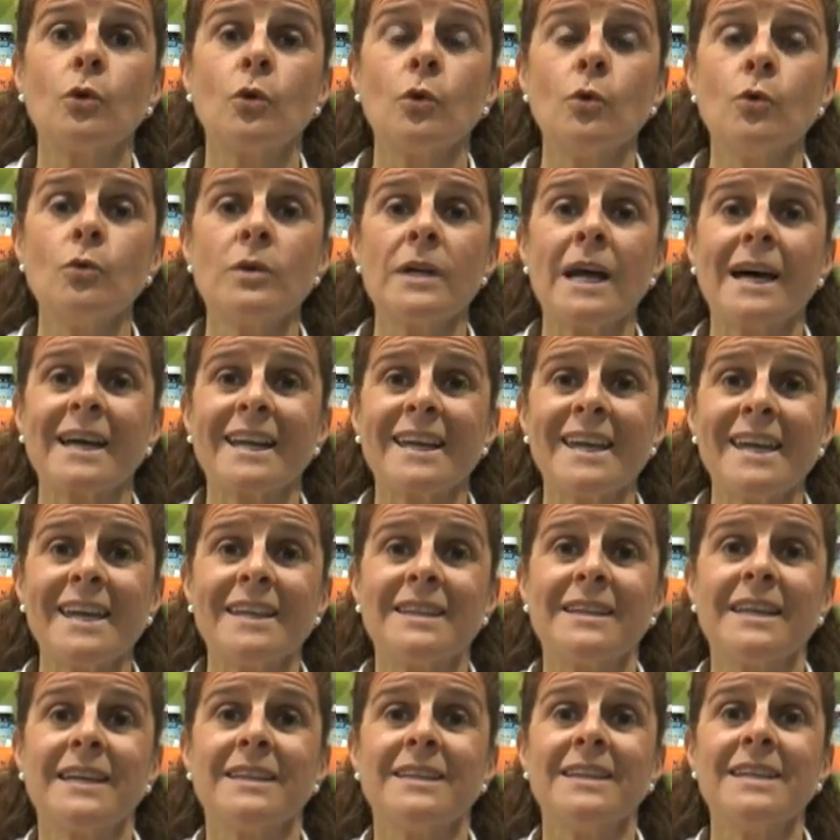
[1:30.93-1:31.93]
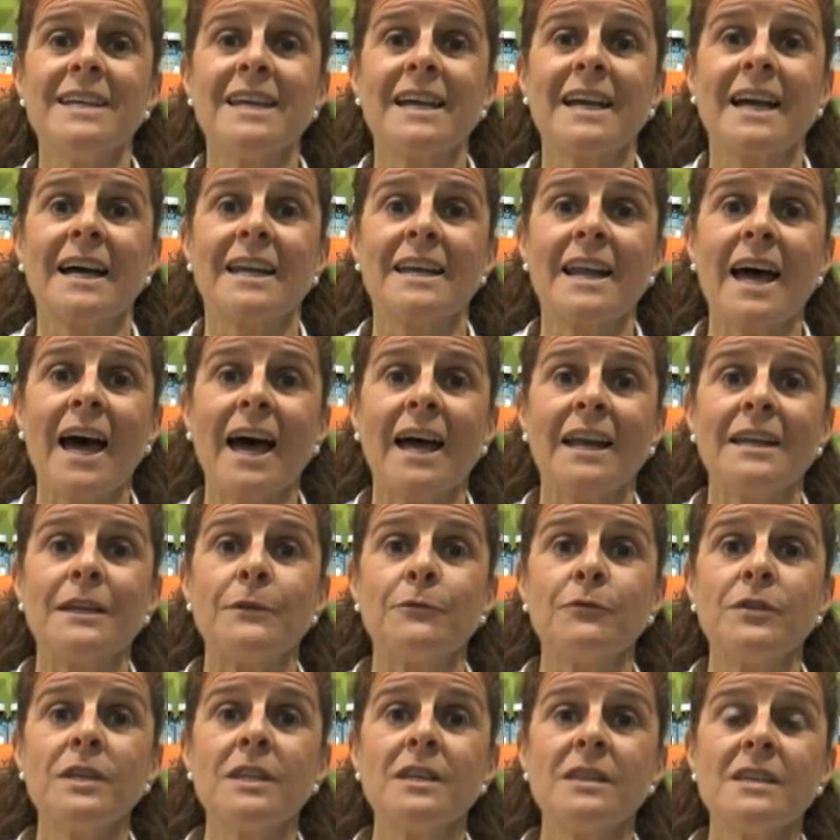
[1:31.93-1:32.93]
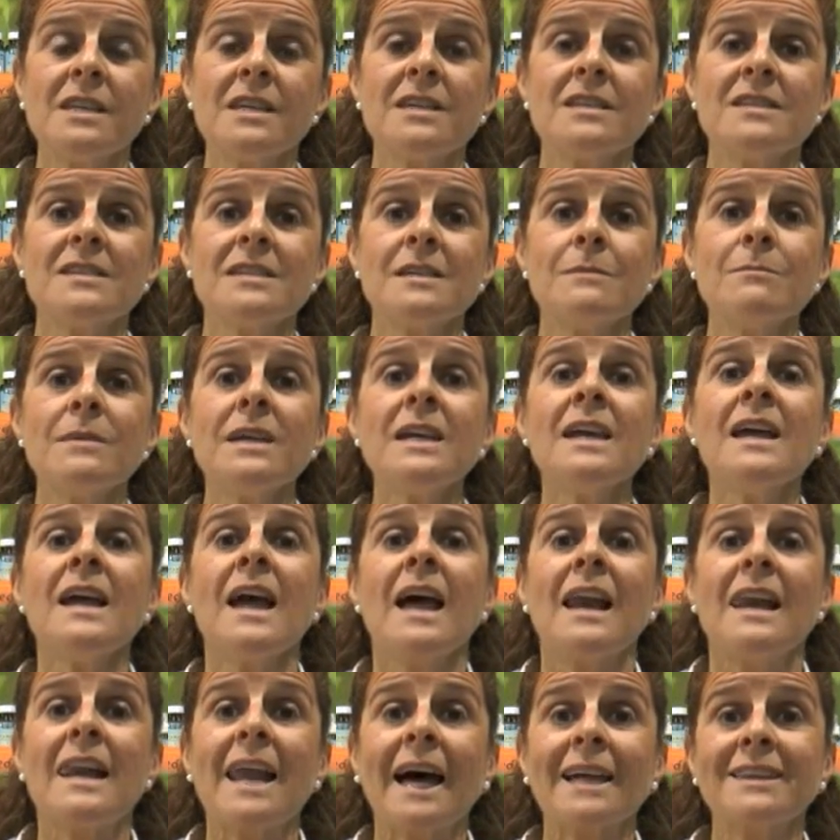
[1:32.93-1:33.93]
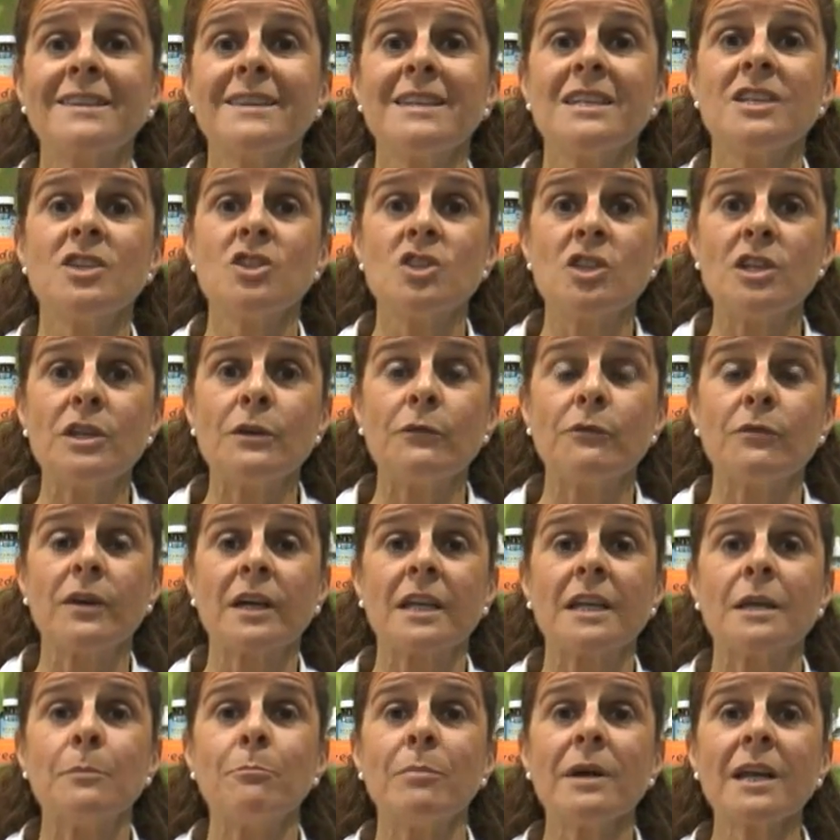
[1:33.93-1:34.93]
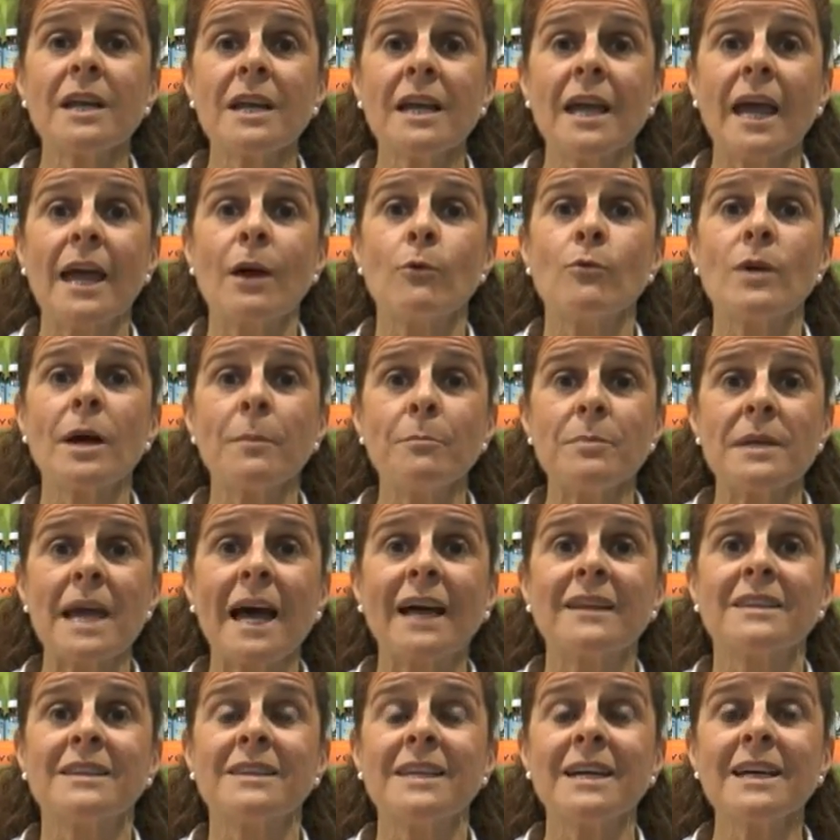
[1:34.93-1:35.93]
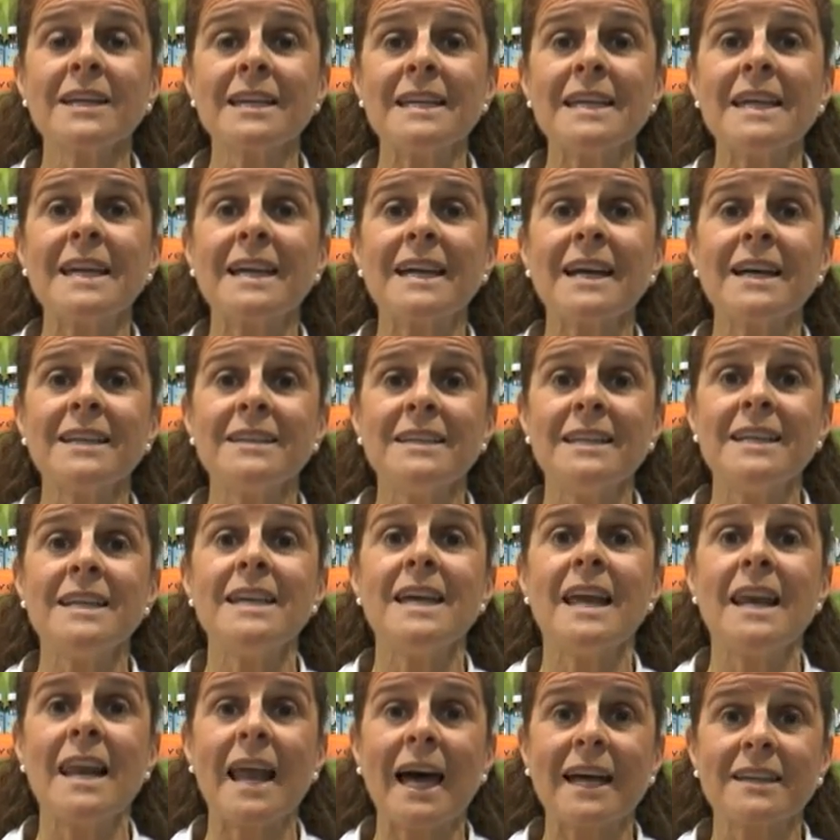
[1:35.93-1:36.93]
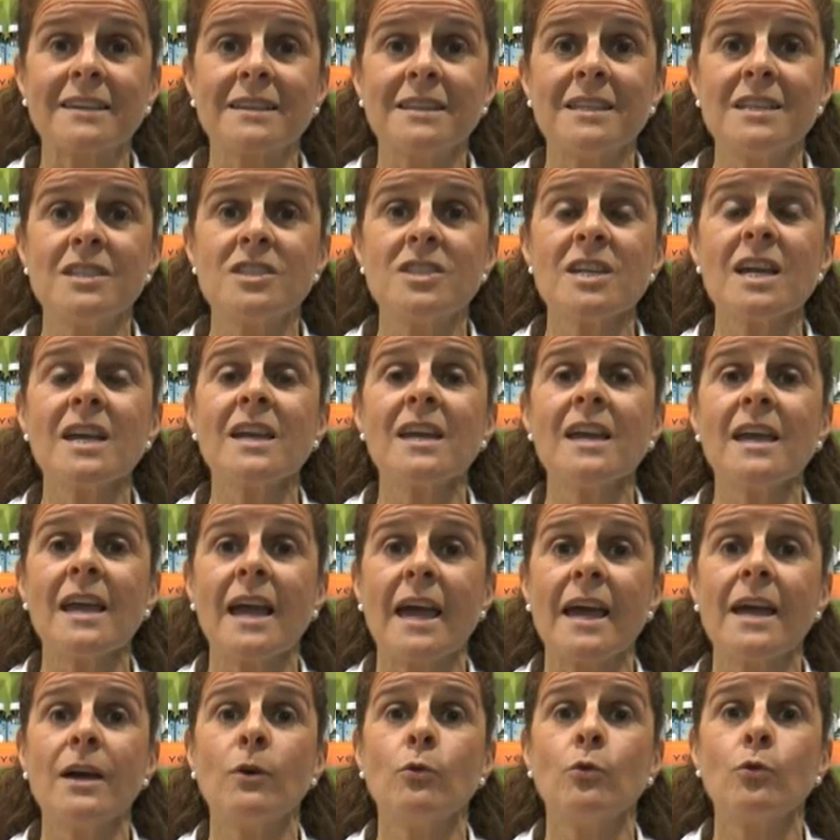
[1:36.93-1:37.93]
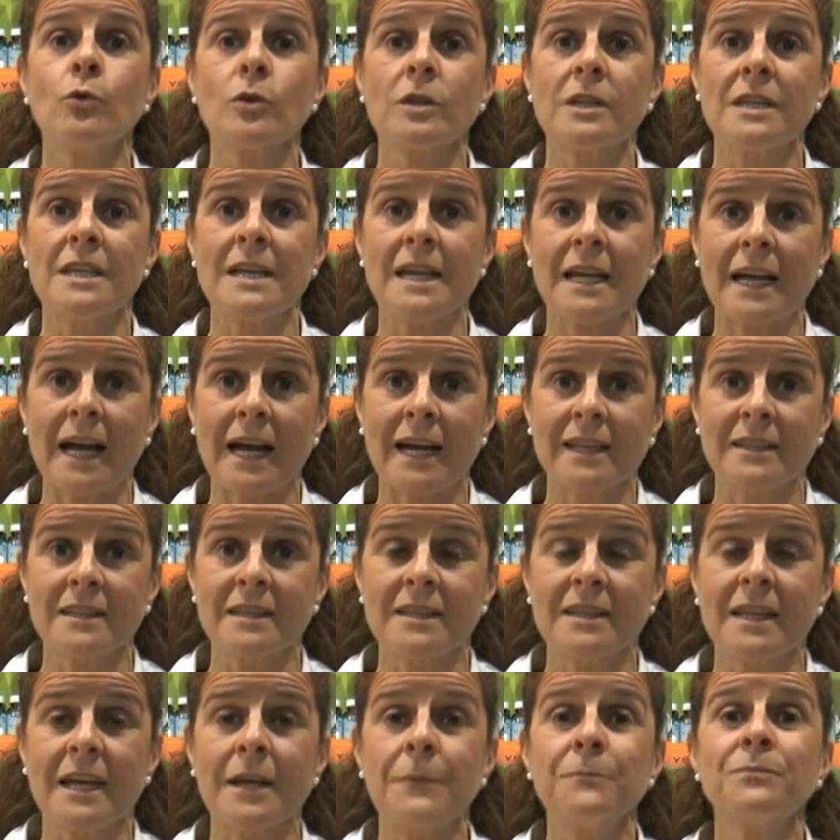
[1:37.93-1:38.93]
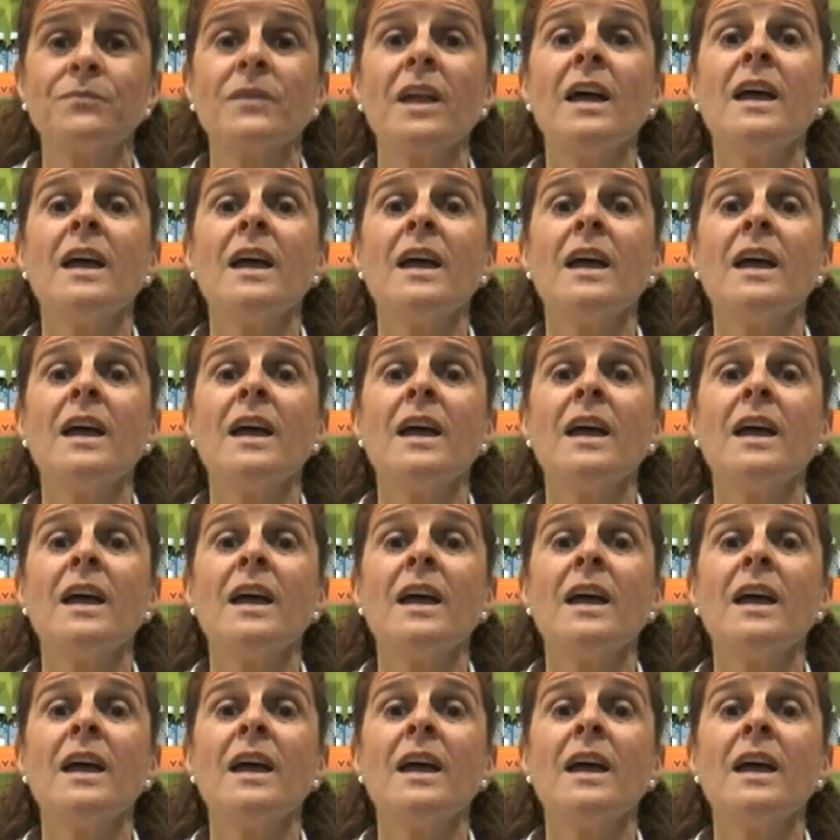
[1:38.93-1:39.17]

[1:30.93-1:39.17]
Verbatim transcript: una rete di canali fittissimi latticiferi perché è una pianta ricca di lattice che è urticante.